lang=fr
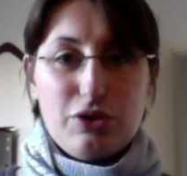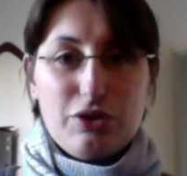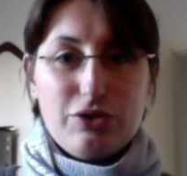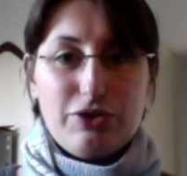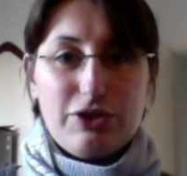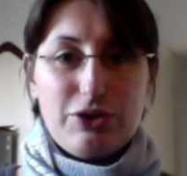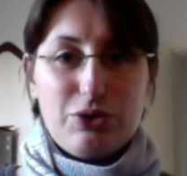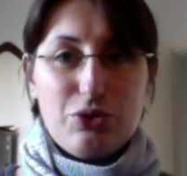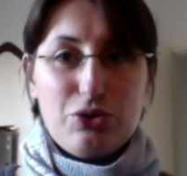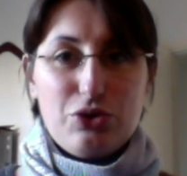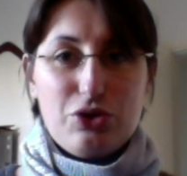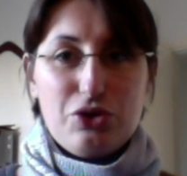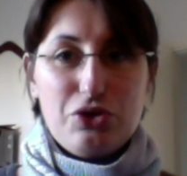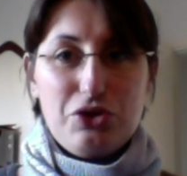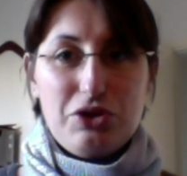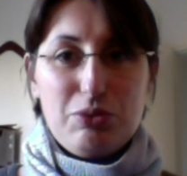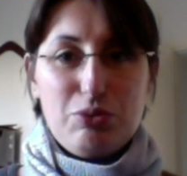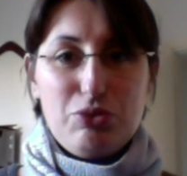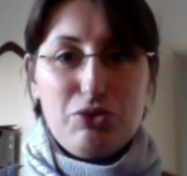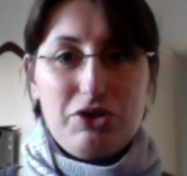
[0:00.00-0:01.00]
fin
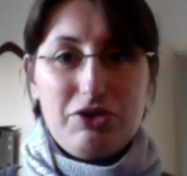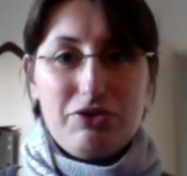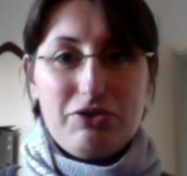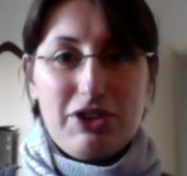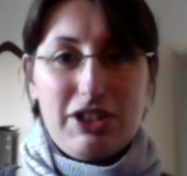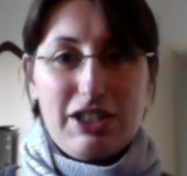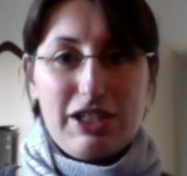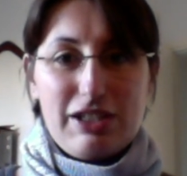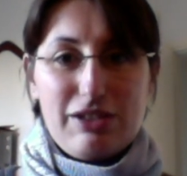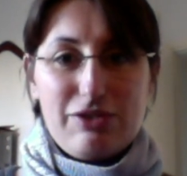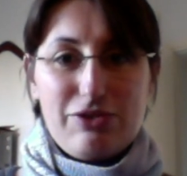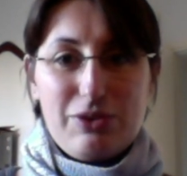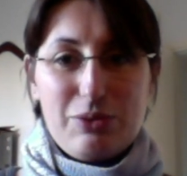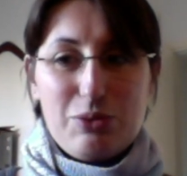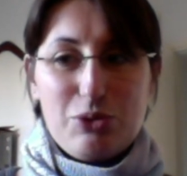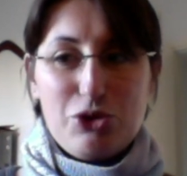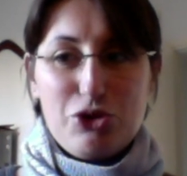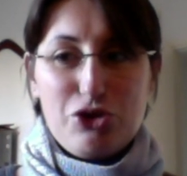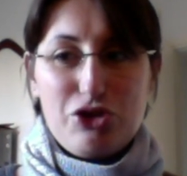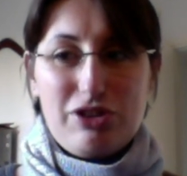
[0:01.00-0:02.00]
d'automne, début d'hiver, il fait
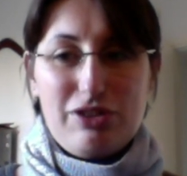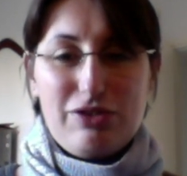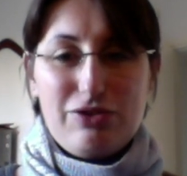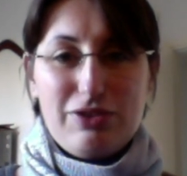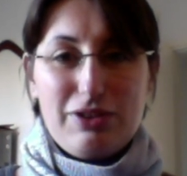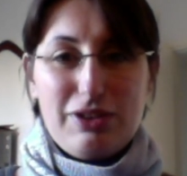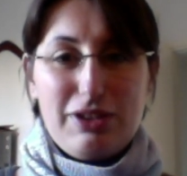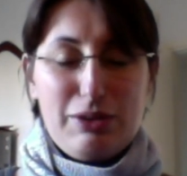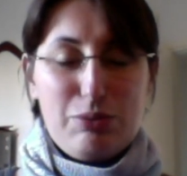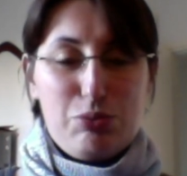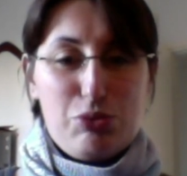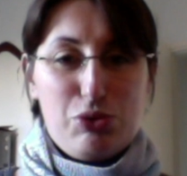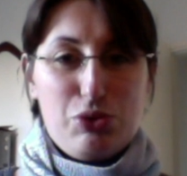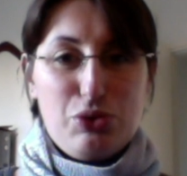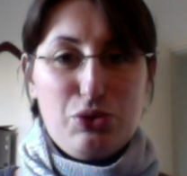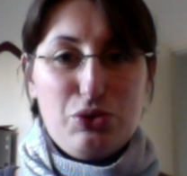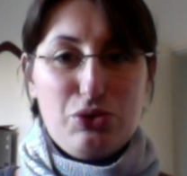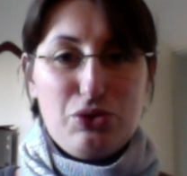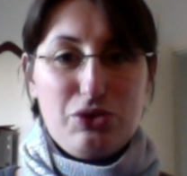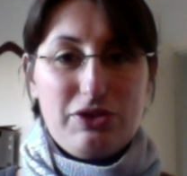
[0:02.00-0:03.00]
moche, il, fait, il
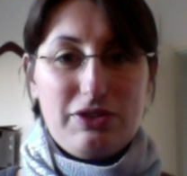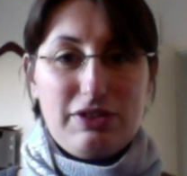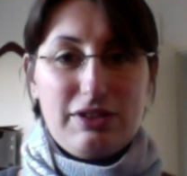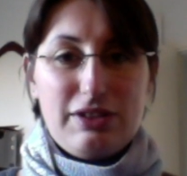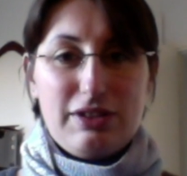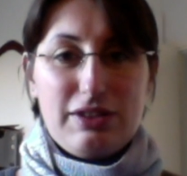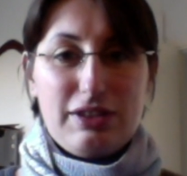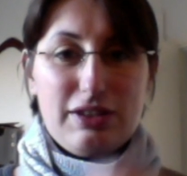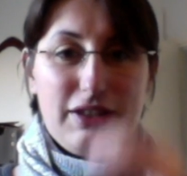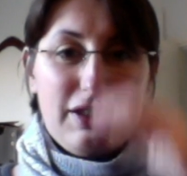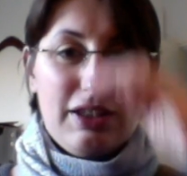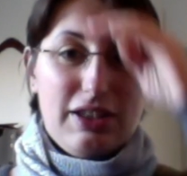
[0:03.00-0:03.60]
pleut, c'est...